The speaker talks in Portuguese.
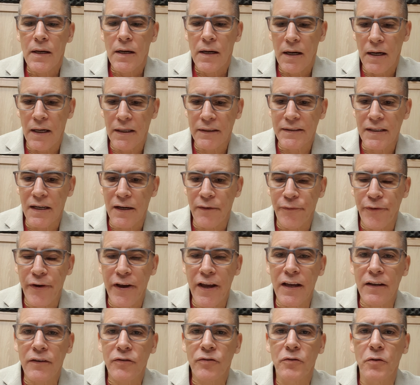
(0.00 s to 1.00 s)

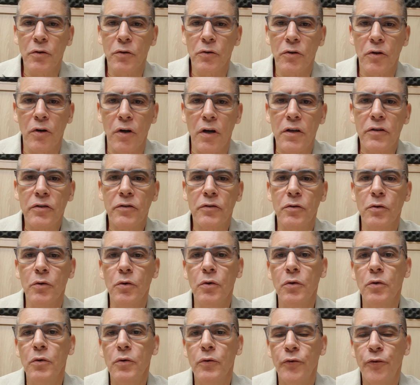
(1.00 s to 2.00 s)
através do
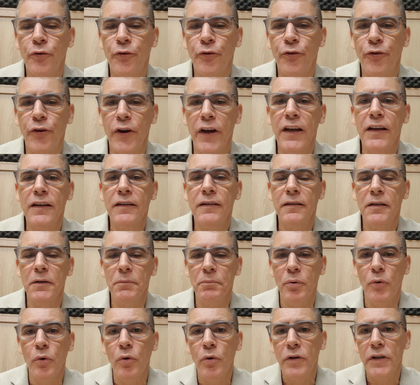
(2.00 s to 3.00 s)
nosso
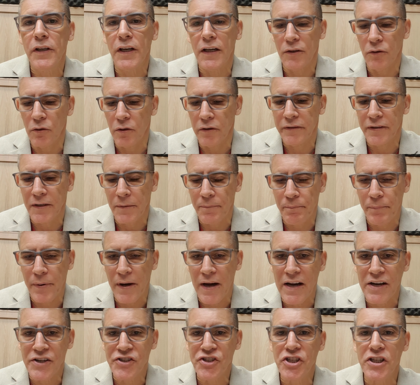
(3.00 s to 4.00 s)
Facebook, a nossa
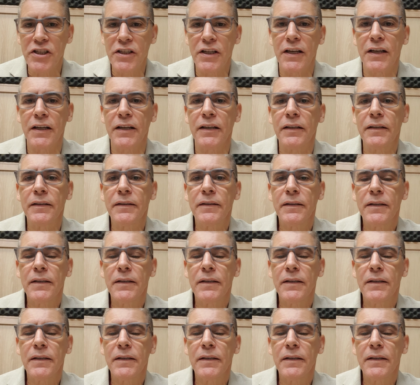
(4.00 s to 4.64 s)
página